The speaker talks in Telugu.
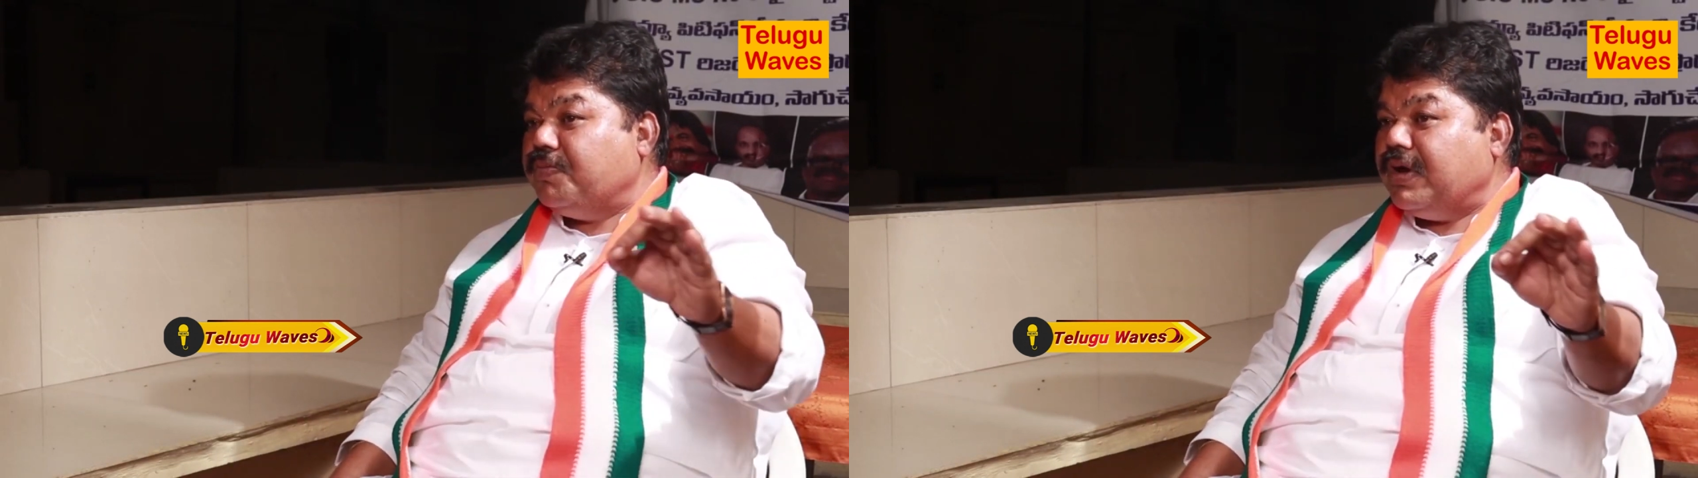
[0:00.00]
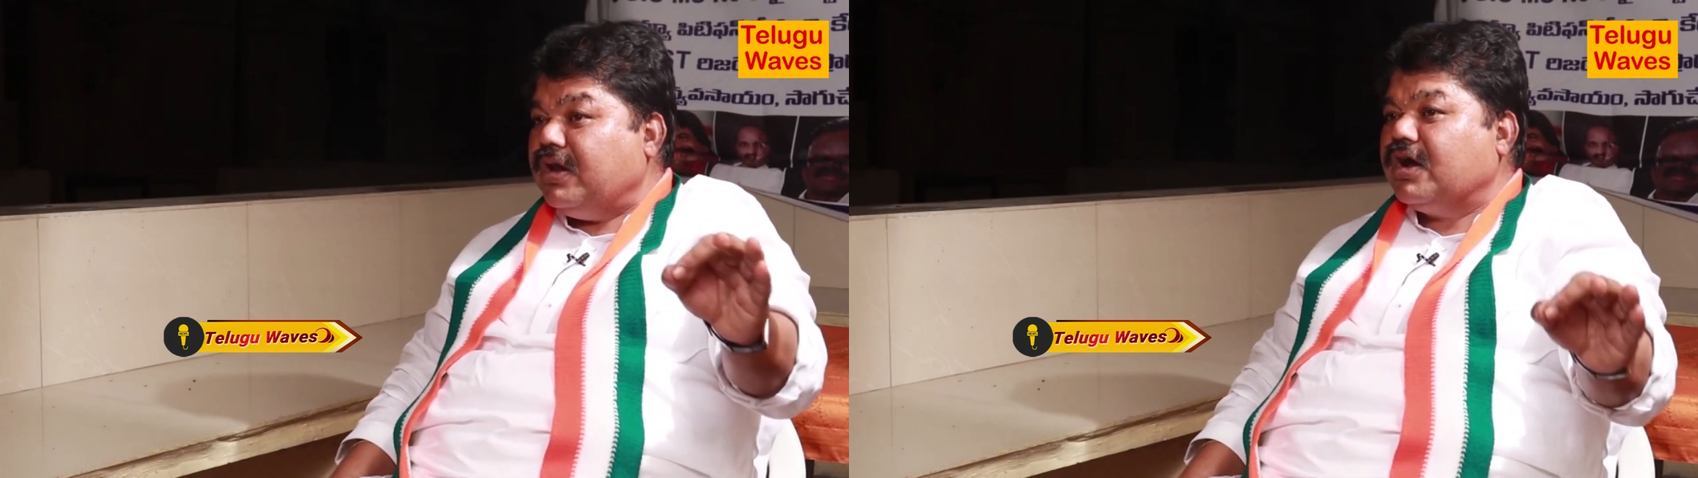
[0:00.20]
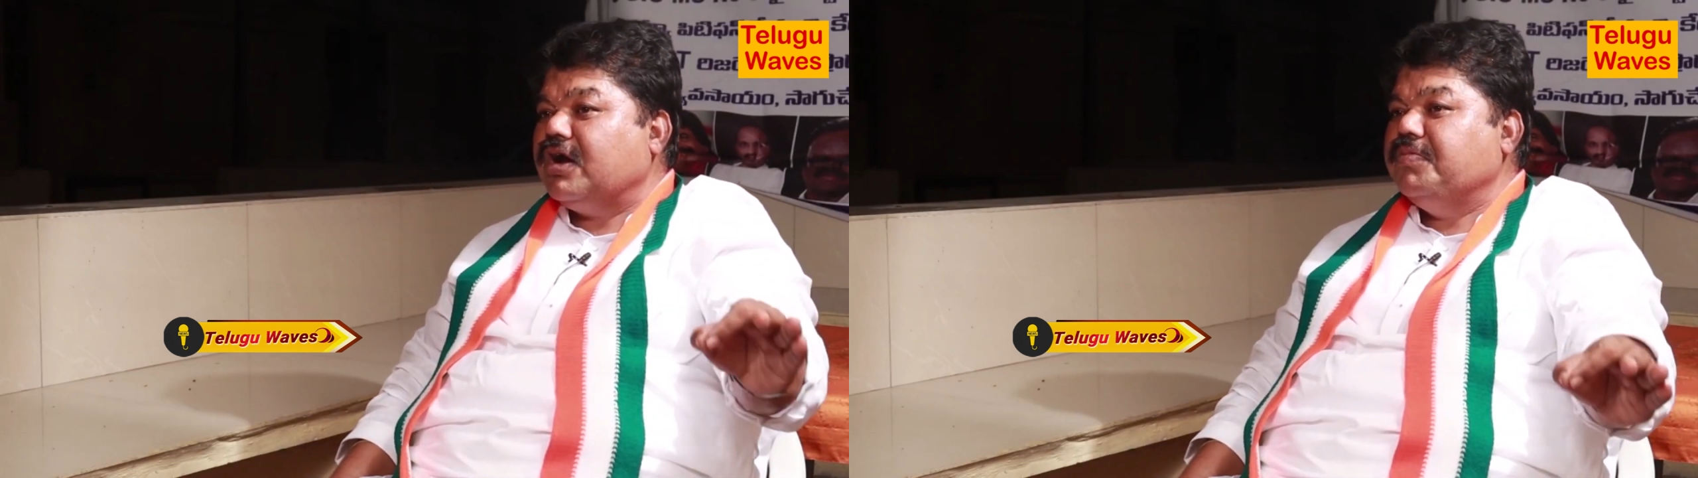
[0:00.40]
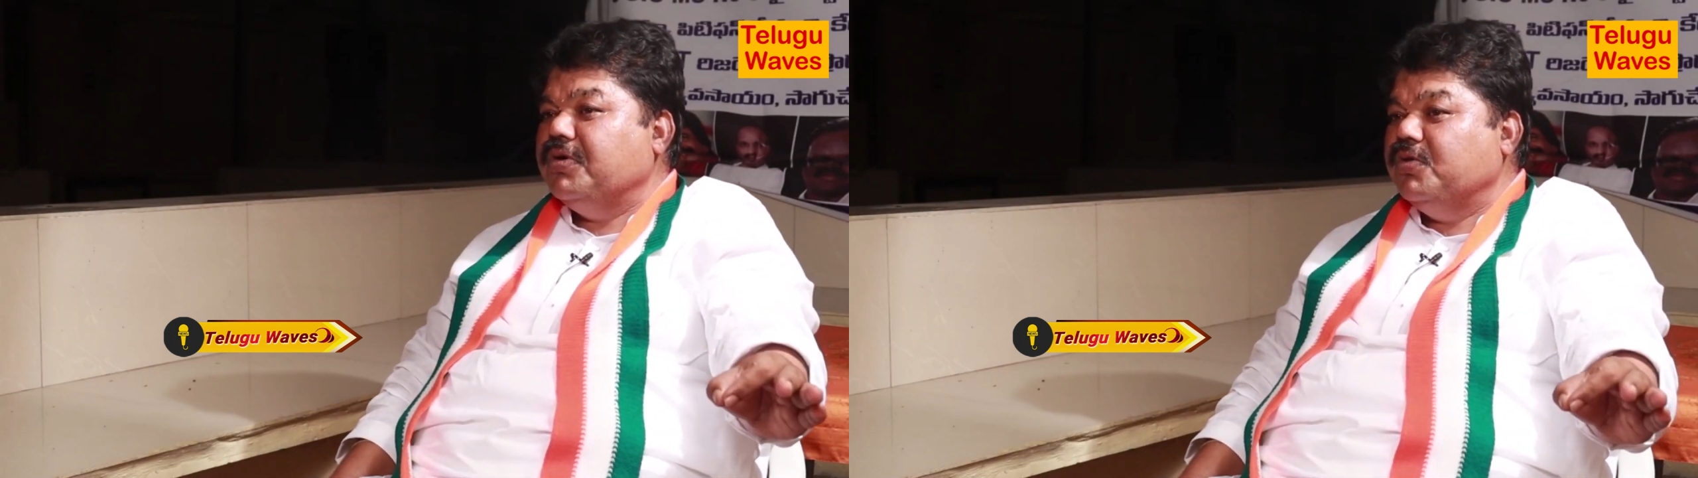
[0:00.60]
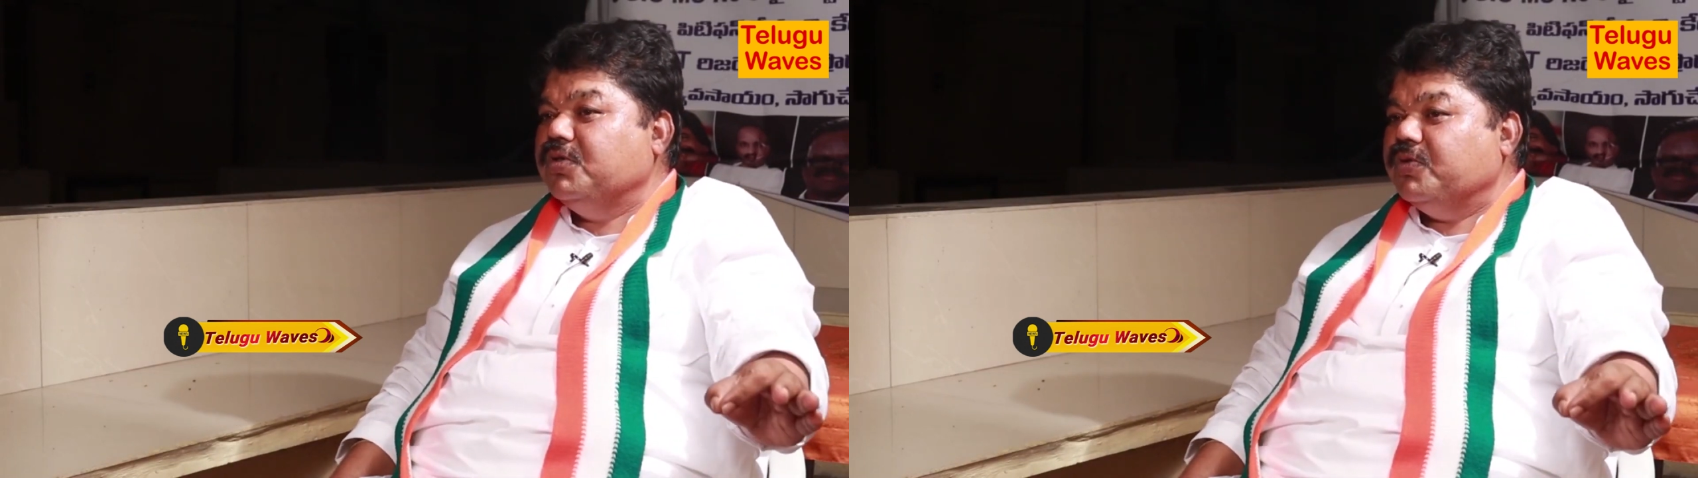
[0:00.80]
రూపాయలు అక్కడ
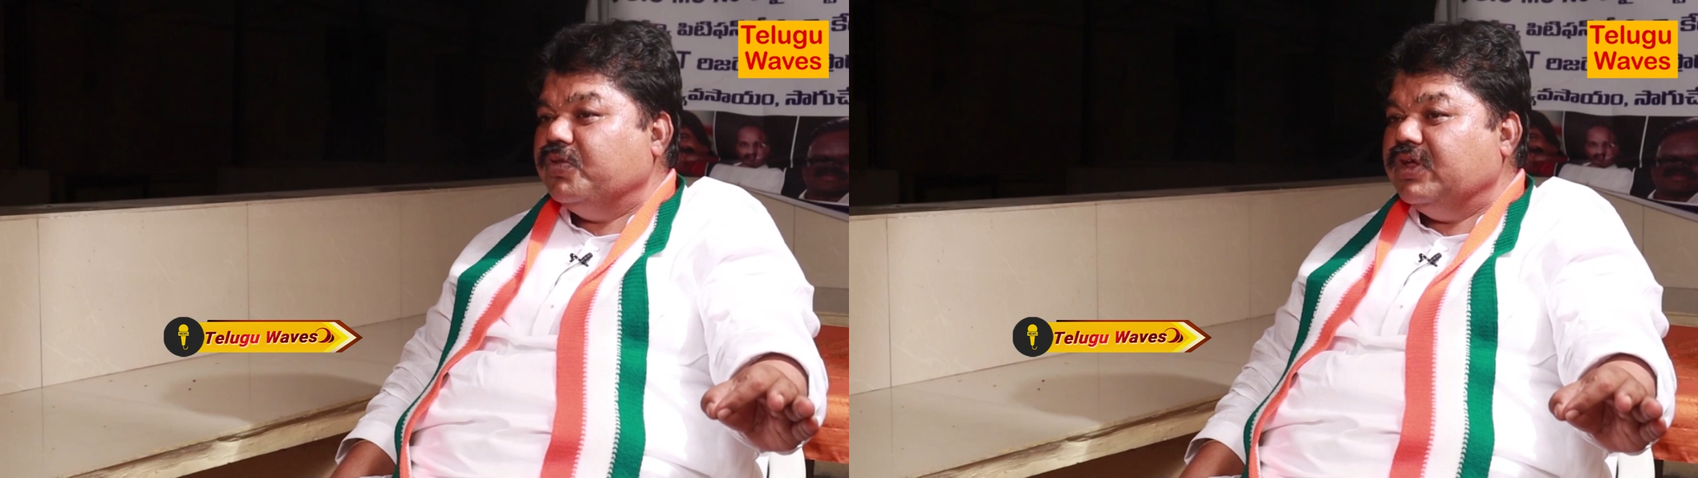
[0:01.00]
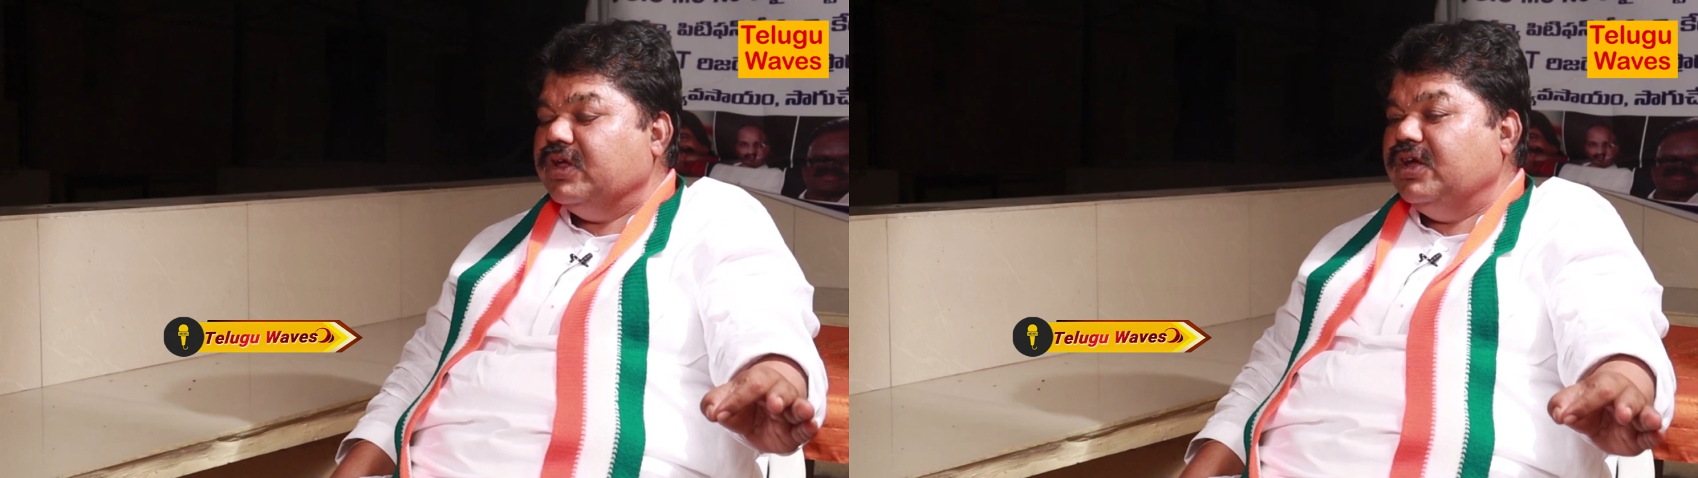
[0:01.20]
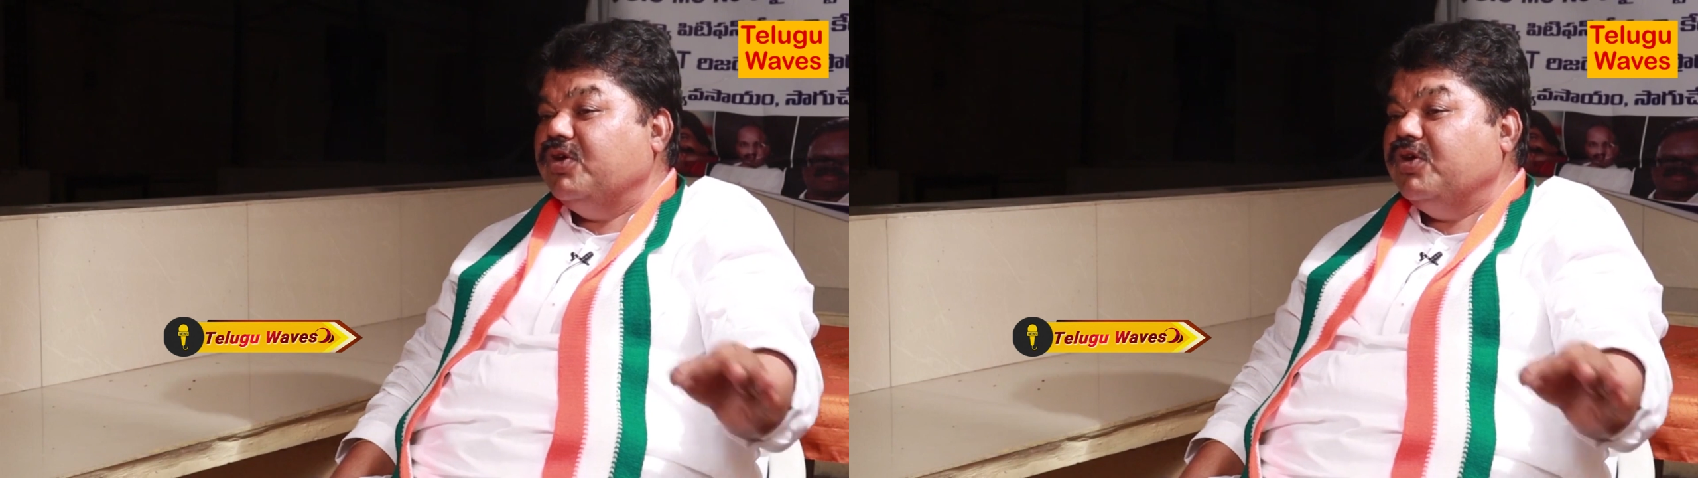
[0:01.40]
మిగులుతుంది